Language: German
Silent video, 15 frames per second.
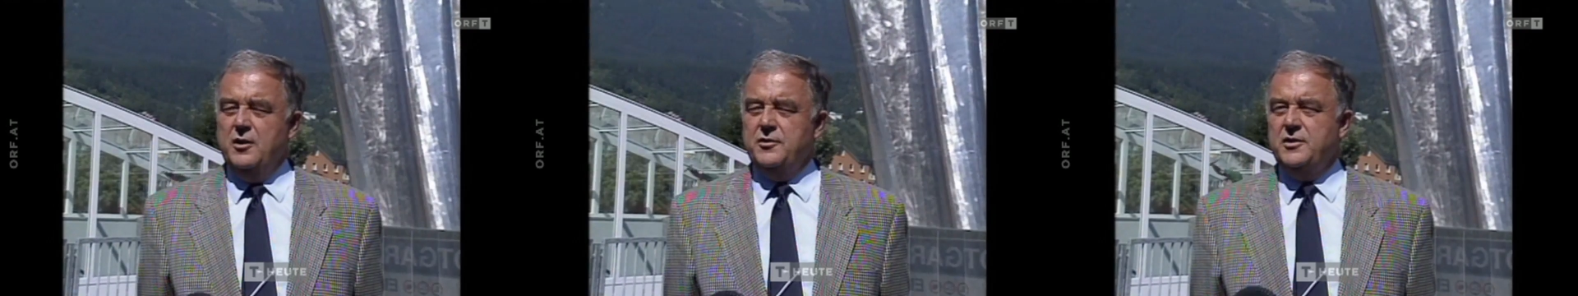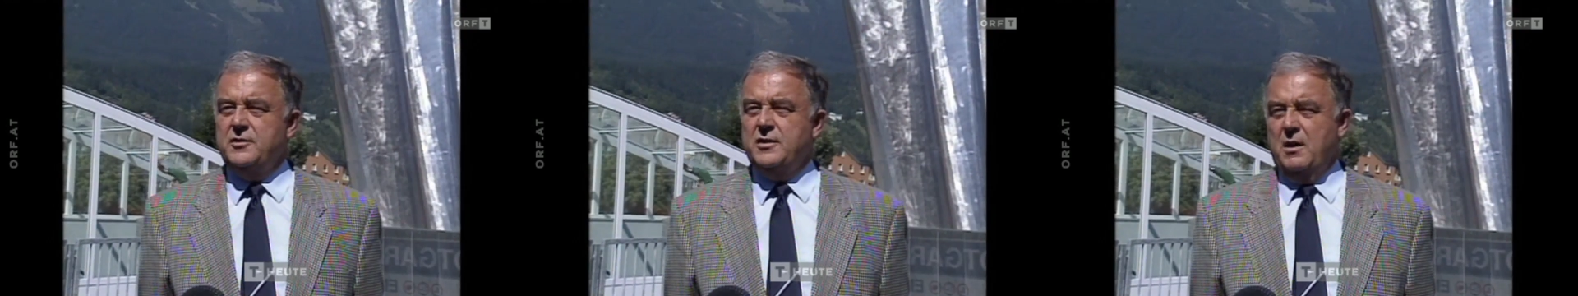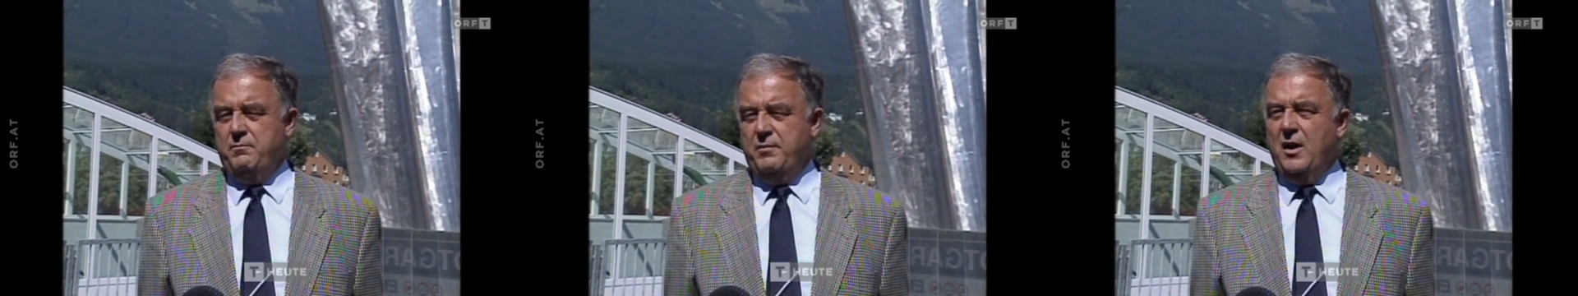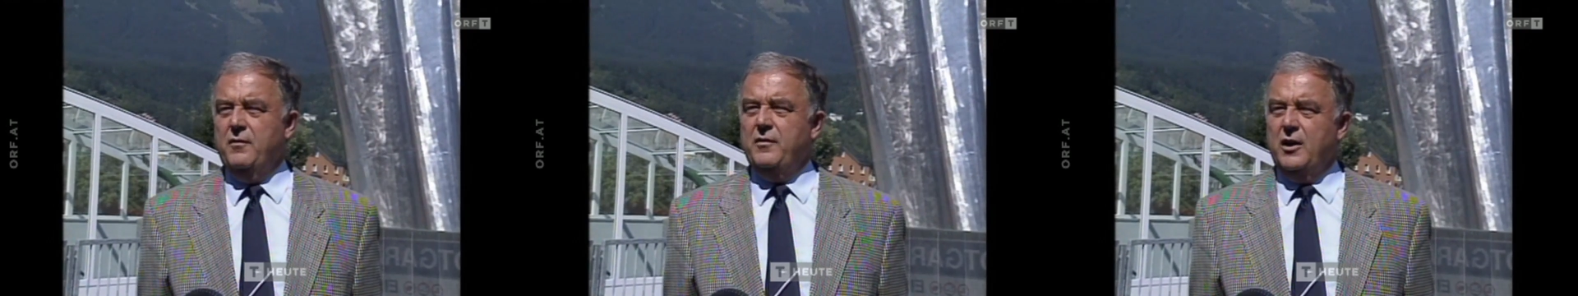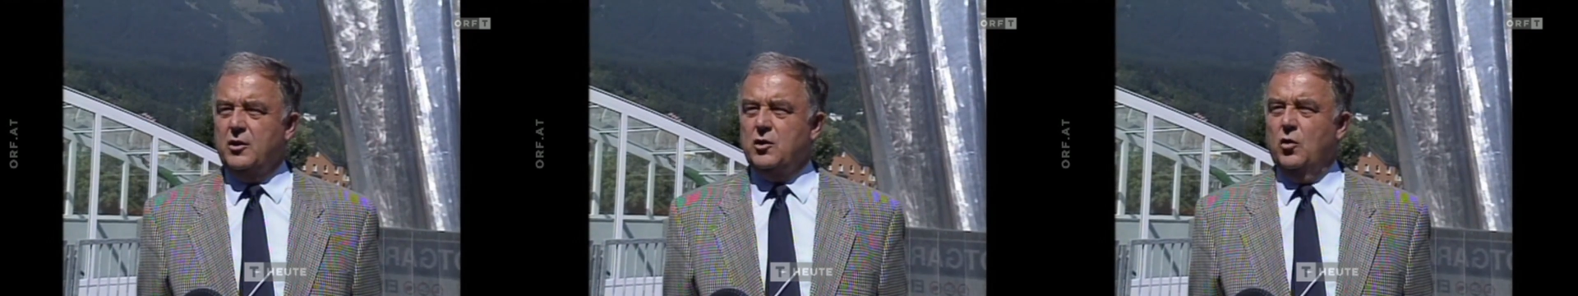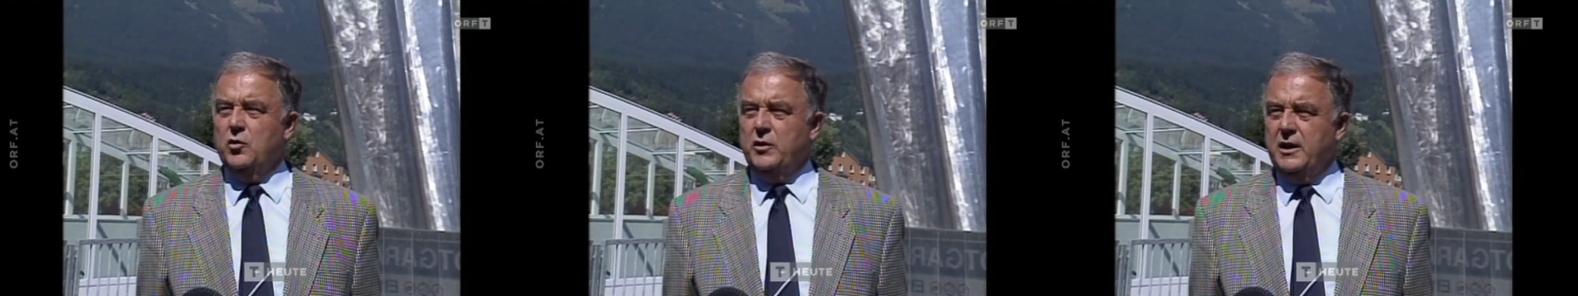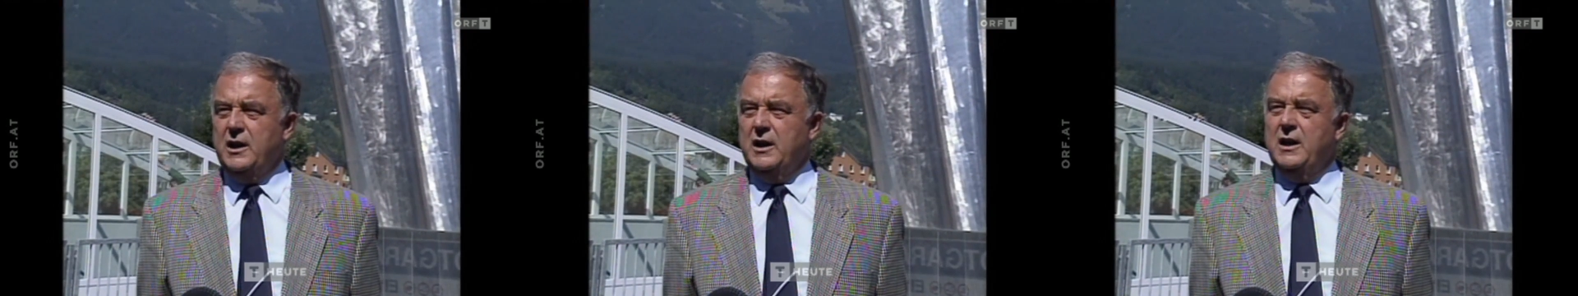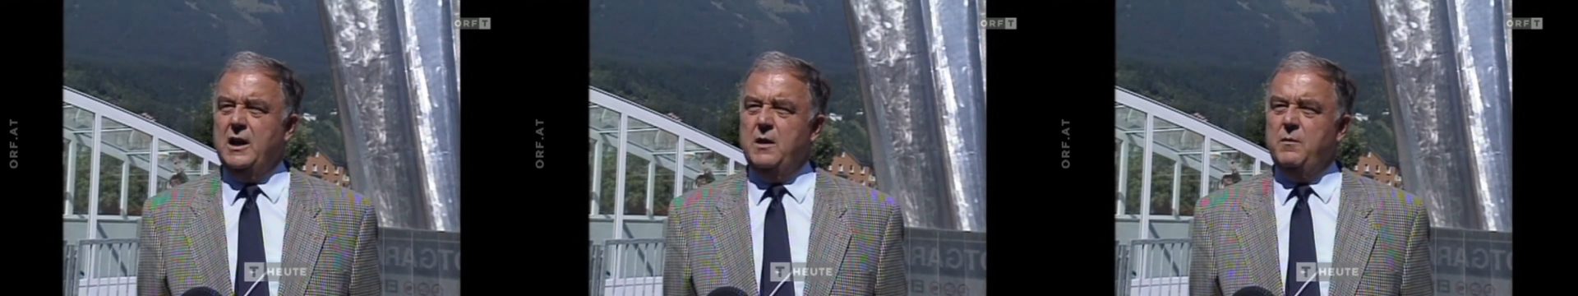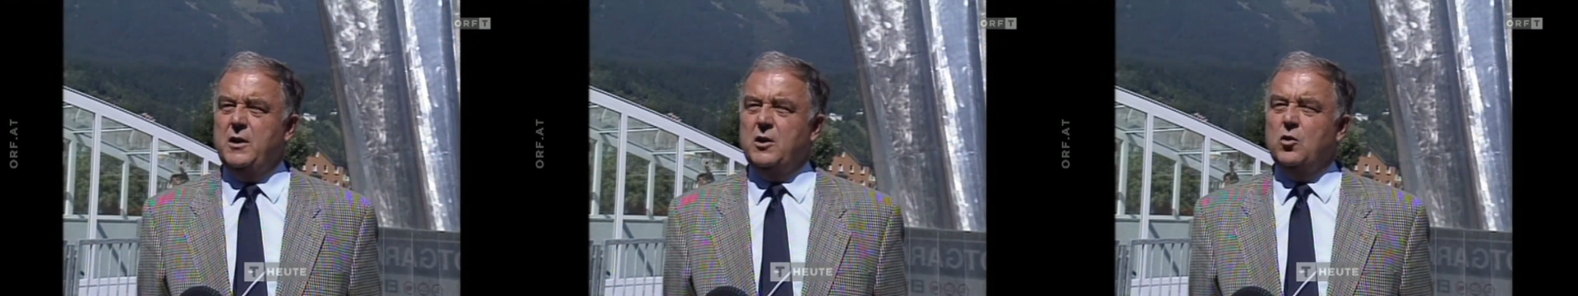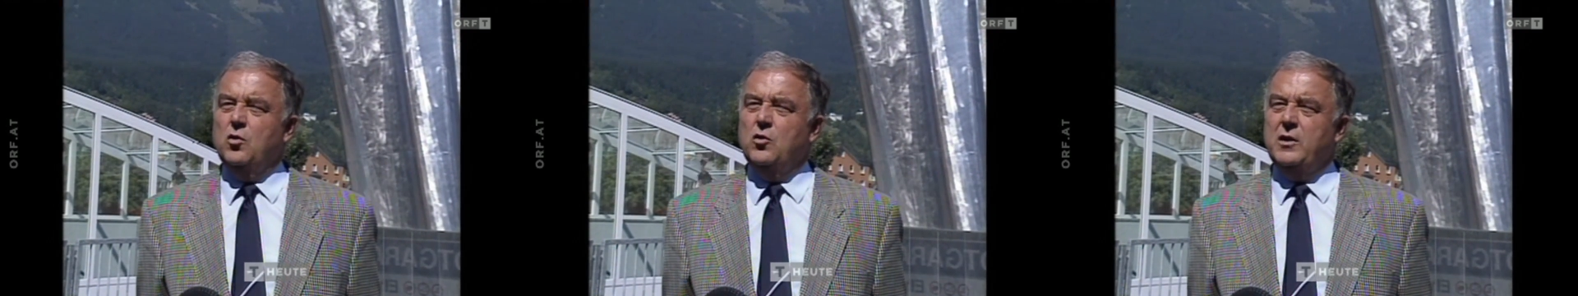ist ein Bauwerk ohne
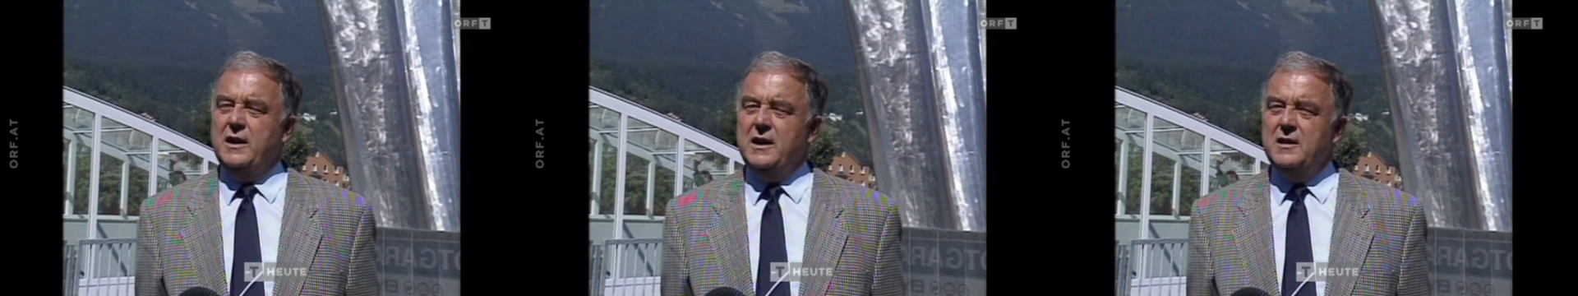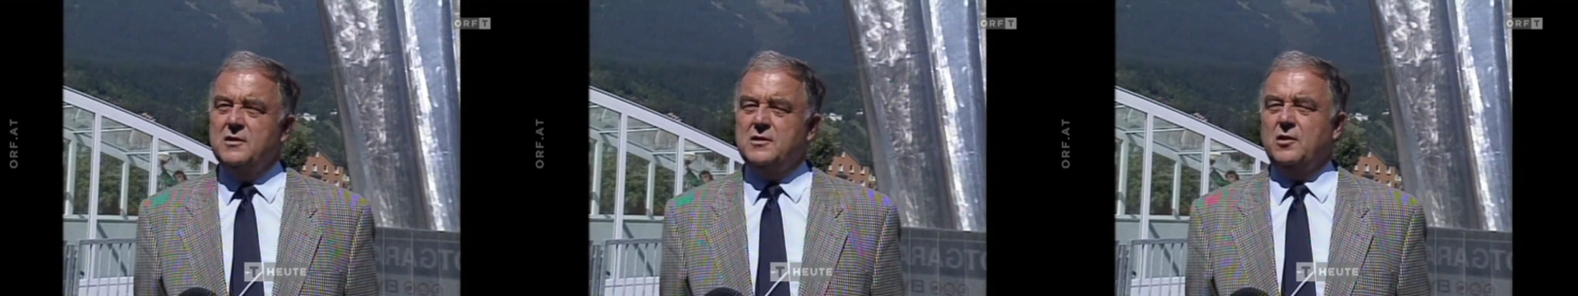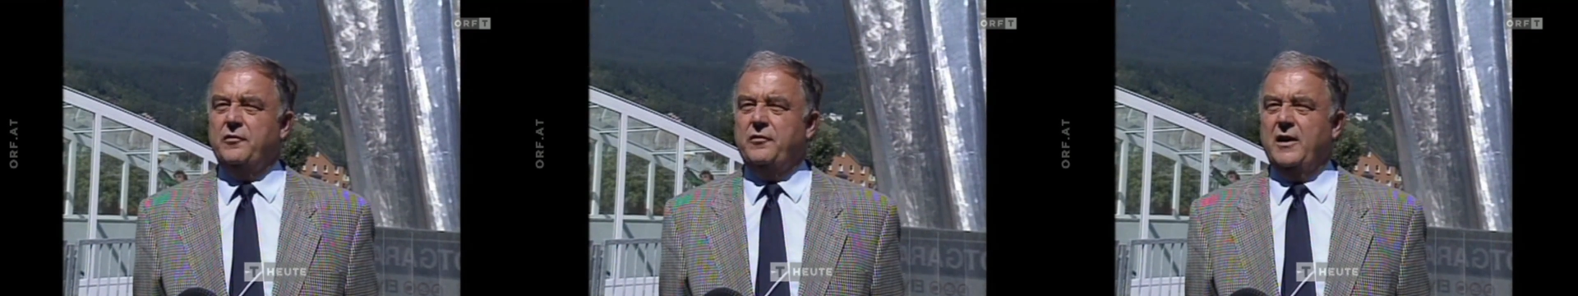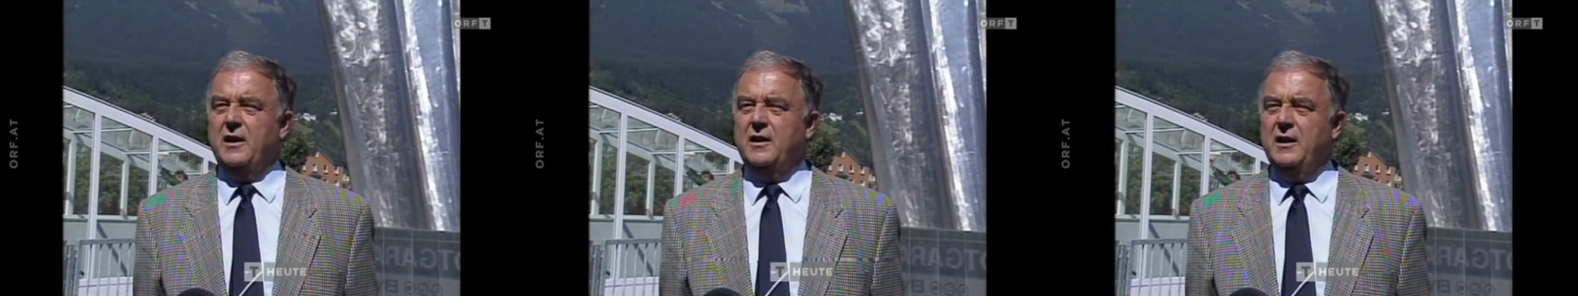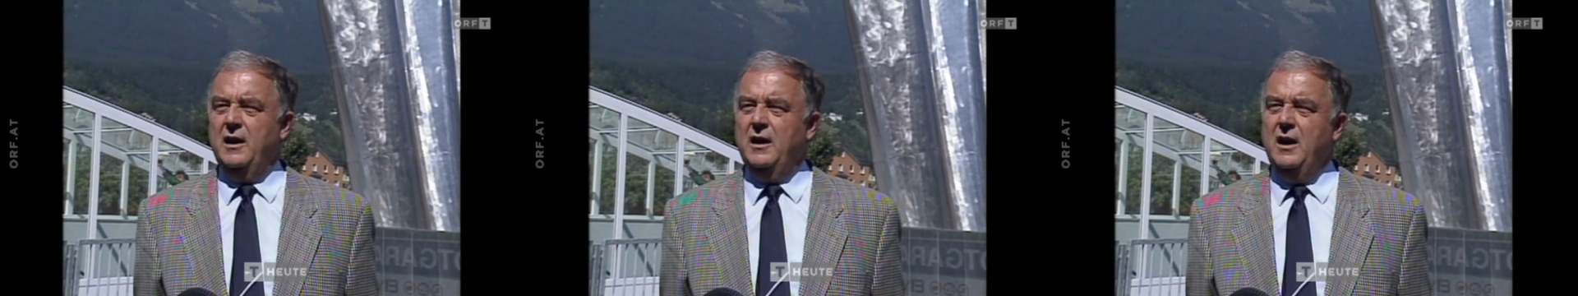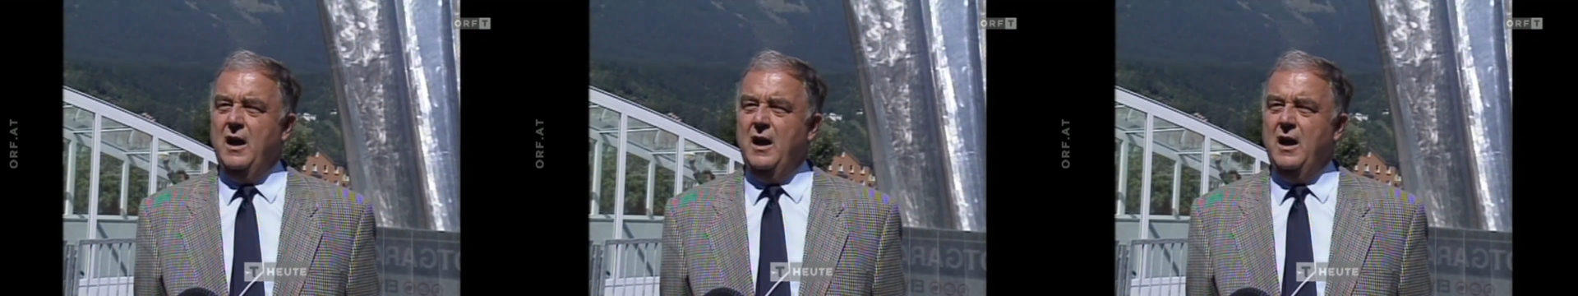Genehmigung, insofern